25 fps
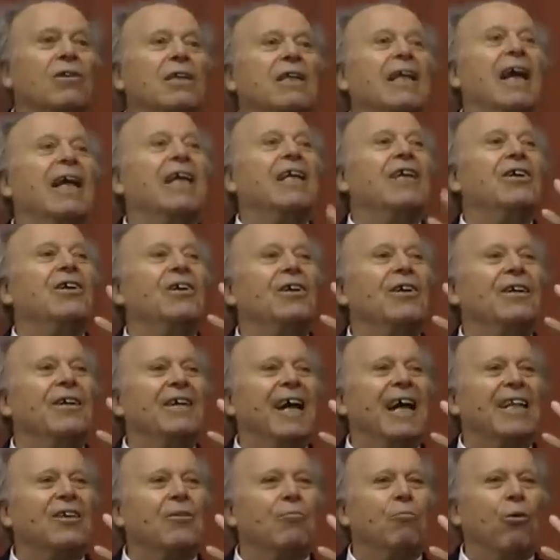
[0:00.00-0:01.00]
тогда и, и
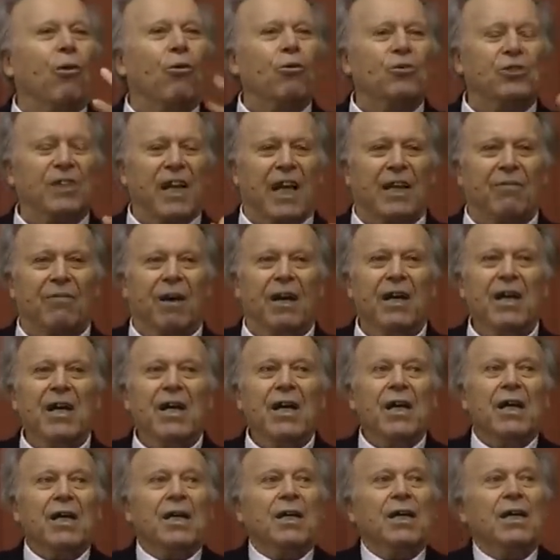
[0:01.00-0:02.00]
это Богу жертва.
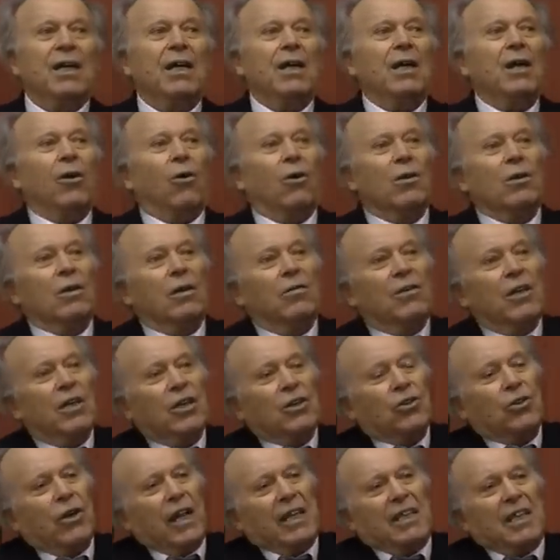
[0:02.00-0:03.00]
И он говорит,
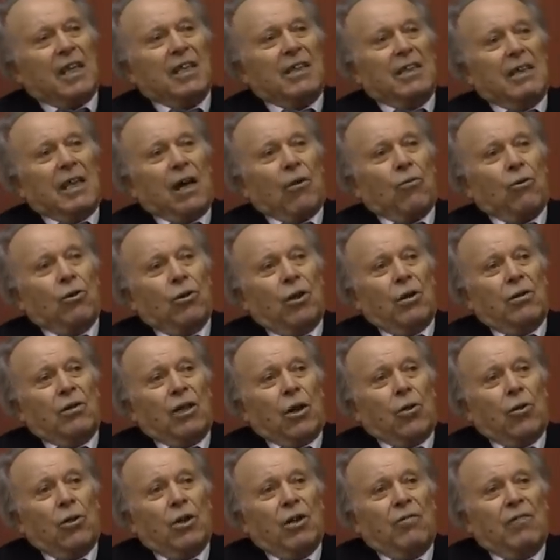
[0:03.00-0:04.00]
что этих народов,
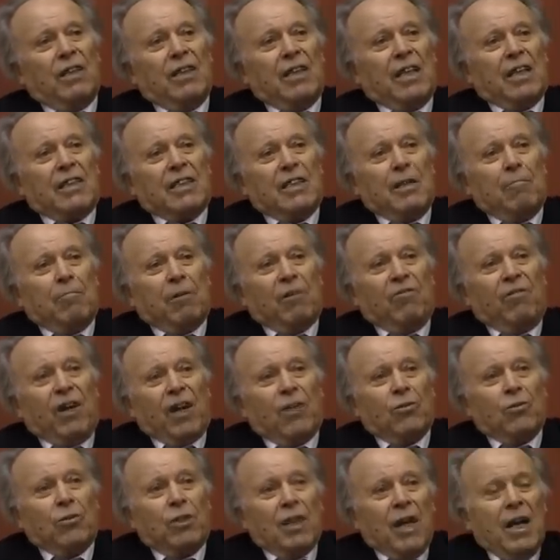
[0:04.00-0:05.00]
народы вы должны
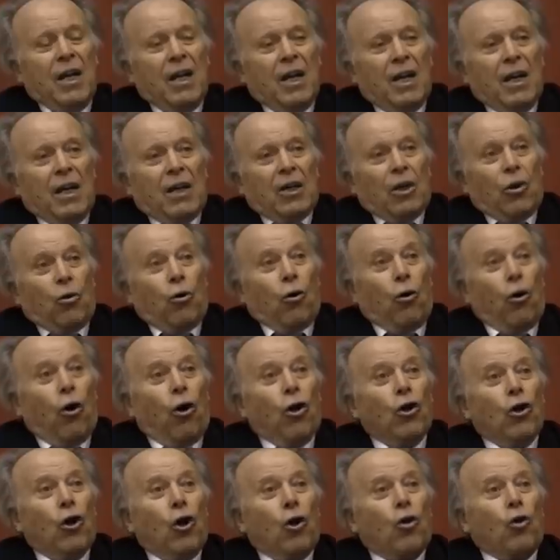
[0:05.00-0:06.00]
подвергнуть
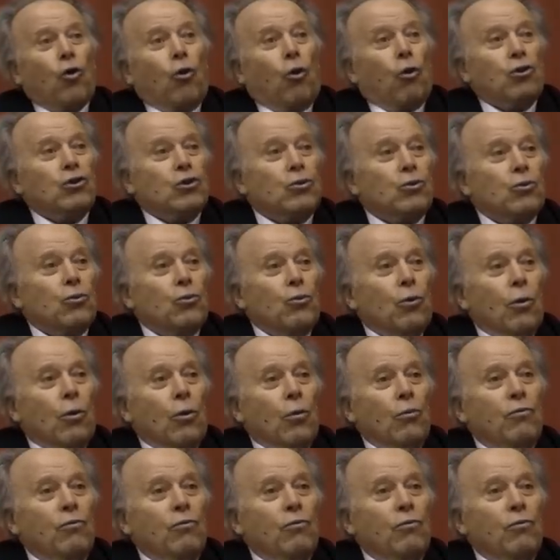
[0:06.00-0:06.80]
Холокосту,